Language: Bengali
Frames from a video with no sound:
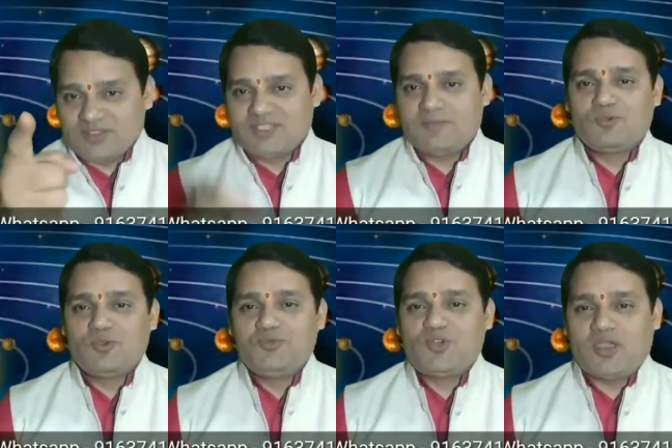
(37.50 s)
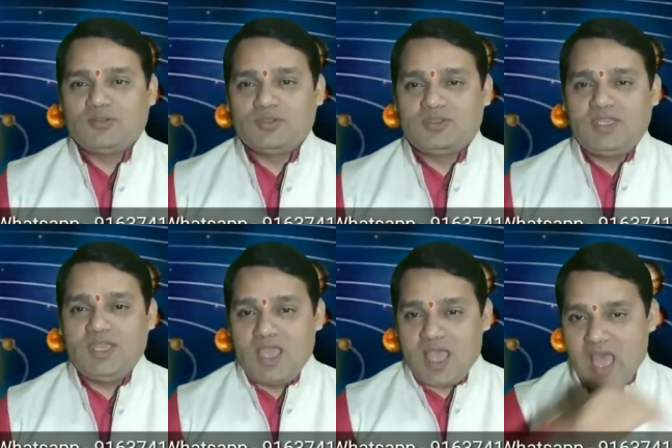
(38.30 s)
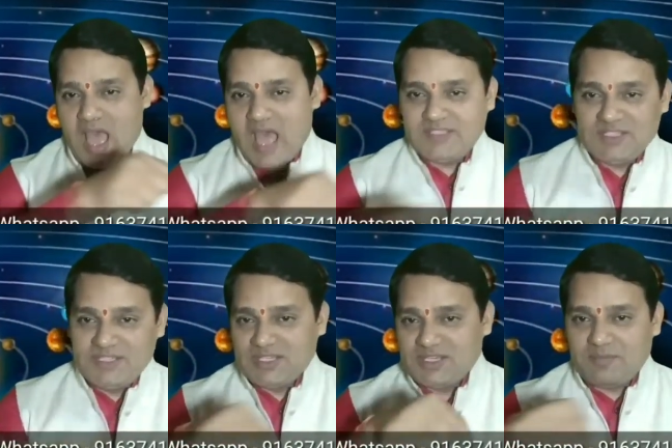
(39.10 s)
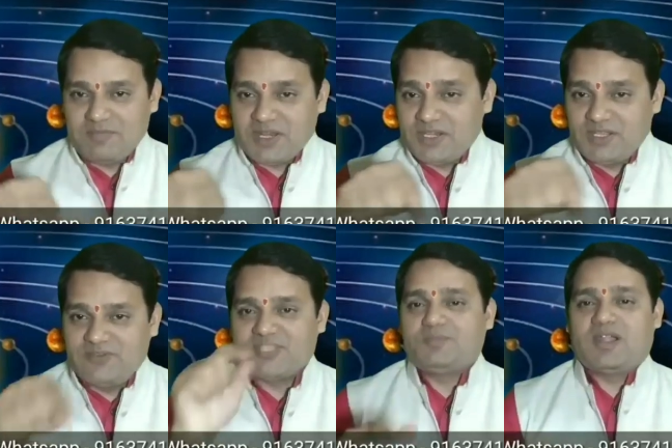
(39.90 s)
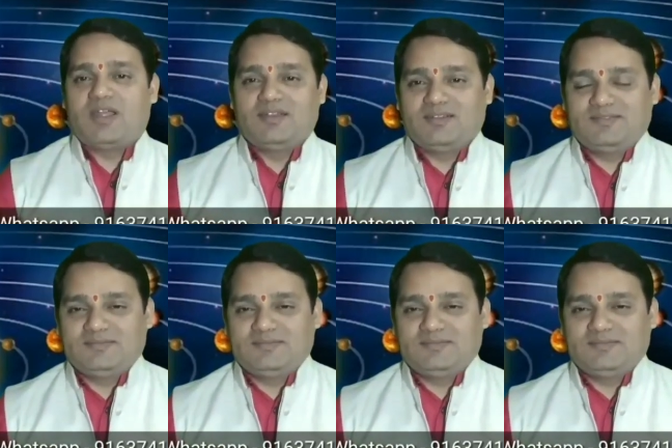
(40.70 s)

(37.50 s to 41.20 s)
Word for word: হোয়াটসঅ্যাপ গ্রুপ জয়েন করতে আজই নিচের নাম্বারে রিকোয়েস্ট পাঠান